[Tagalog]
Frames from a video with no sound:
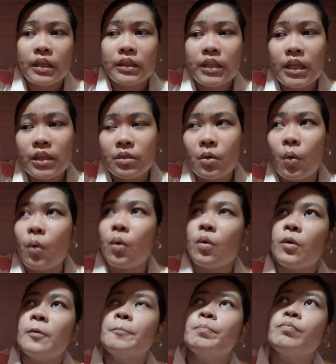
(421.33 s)
nandito.
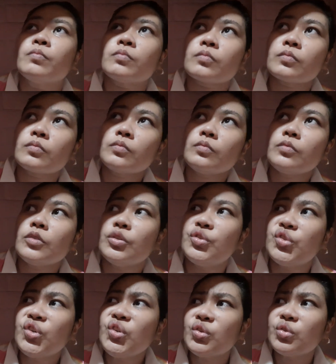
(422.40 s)

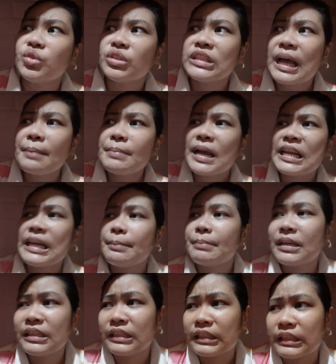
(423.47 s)
So, yun. Tama
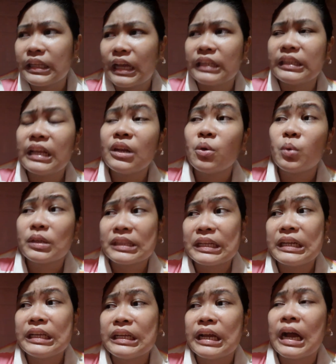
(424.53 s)
naman na dalawa
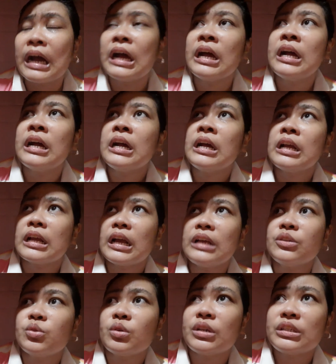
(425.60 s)
talaga.
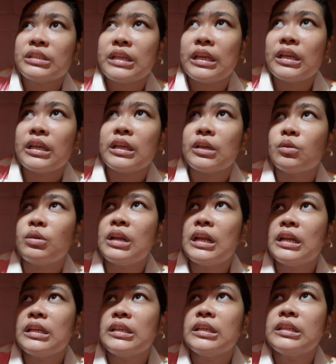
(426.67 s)
Kaso kasi, kung
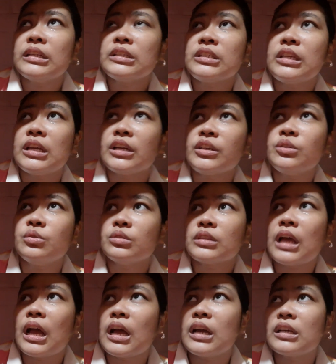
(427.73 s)
lalagyan ng CR yung
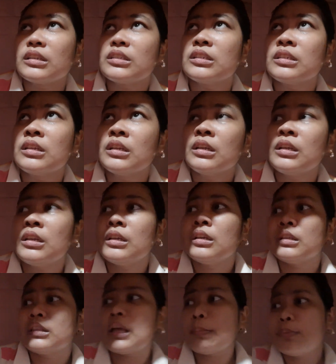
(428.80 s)
taas,
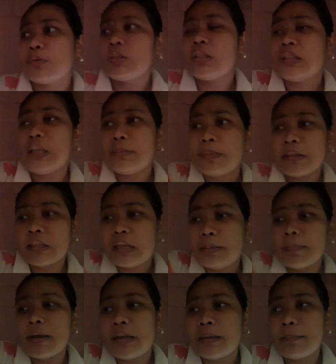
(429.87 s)
tapos hindi
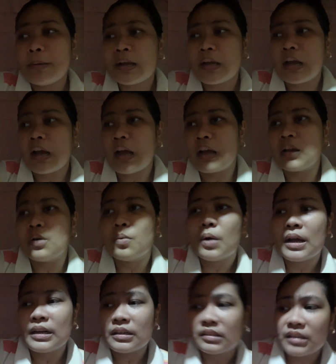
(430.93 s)
matibay ang
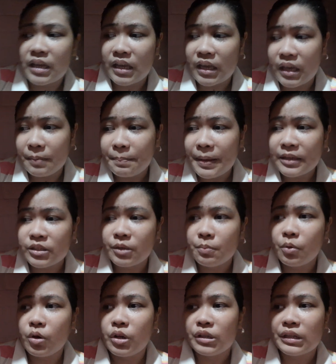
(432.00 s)
pagkakagawa ng sahig,
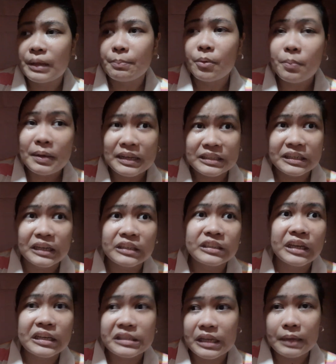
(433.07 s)
possible na bumagsak
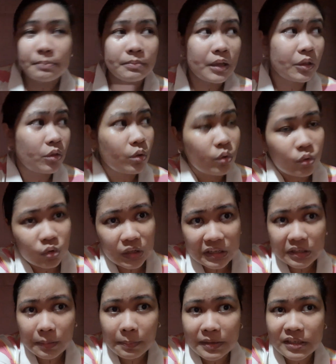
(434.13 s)
siya. Same nitong
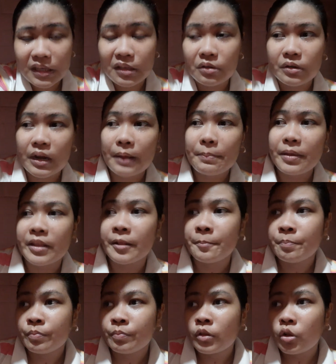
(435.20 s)
nasa pasilyo namin,
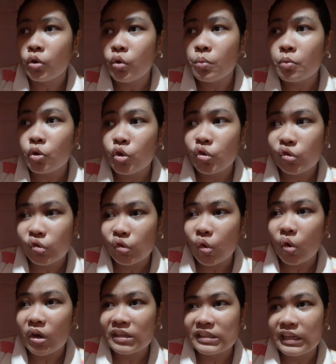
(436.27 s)

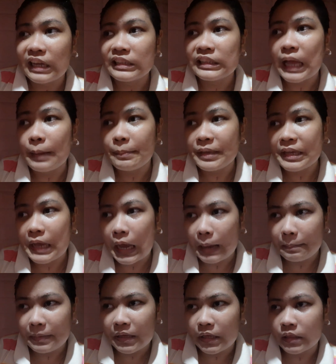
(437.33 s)
lumulundo kasi ang daming
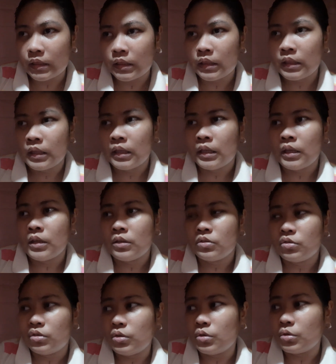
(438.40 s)
gamit.
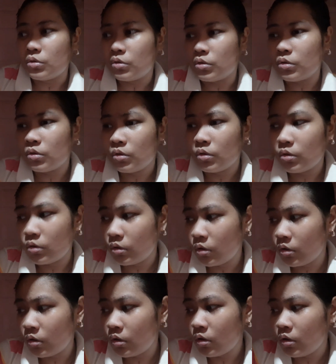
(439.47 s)
So, yun.
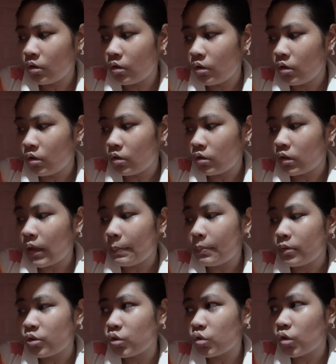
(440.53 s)

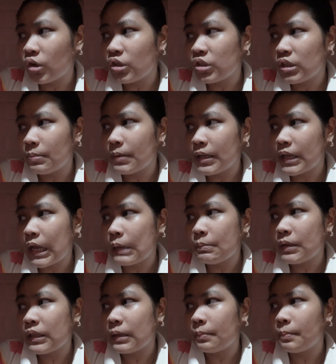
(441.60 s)
Tapos, choice naman
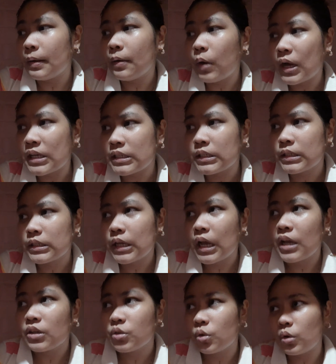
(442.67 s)
namin ng bawas,
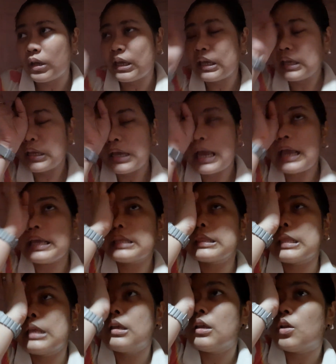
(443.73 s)
kaso eh, kahit
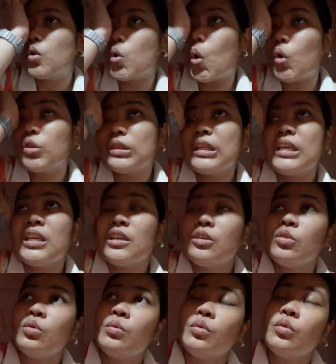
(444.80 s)
konti
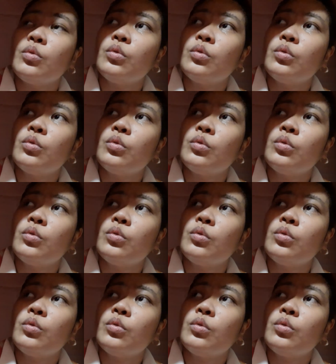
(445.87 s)
yung